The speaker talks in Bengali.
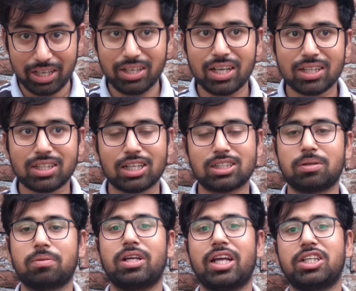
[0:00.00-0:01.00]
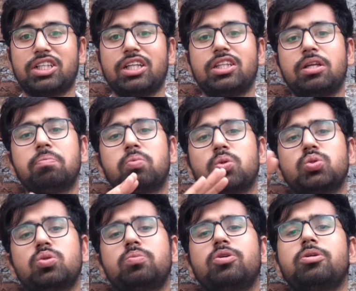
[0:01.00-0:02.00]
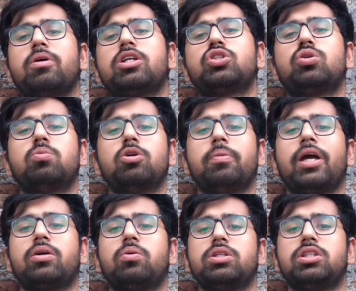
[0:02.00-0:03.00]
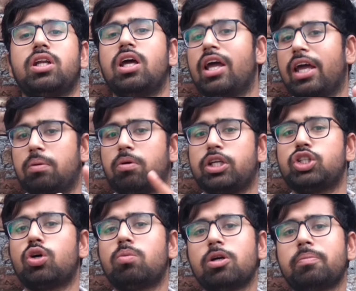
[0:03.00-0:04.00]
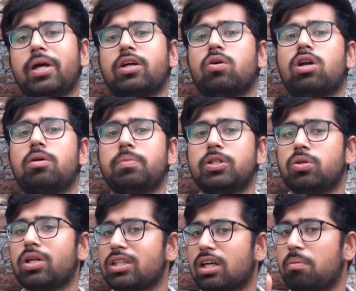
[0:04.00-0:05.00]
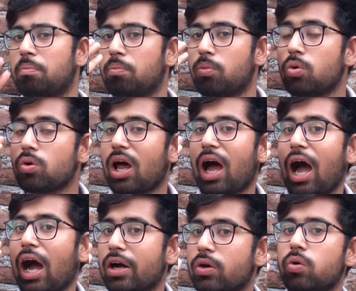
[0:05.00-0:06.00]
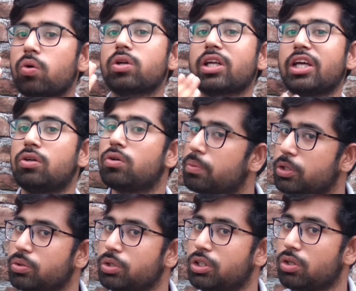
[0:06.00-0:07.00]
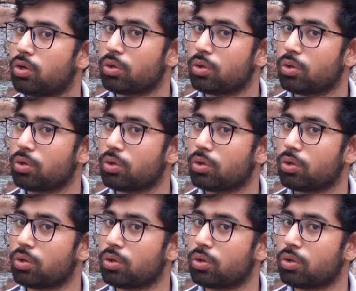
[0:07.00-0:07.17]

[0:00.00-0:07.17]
ইন্ডিয়াতে আসার এসে তিনি প্রচুর পরিমাণে সময় ব্যয় করেছেন এবং এই সময় ব্যয় করার পেছনে তার মূল আগ্রহর কেন্দ্রবিন্দুই ছিল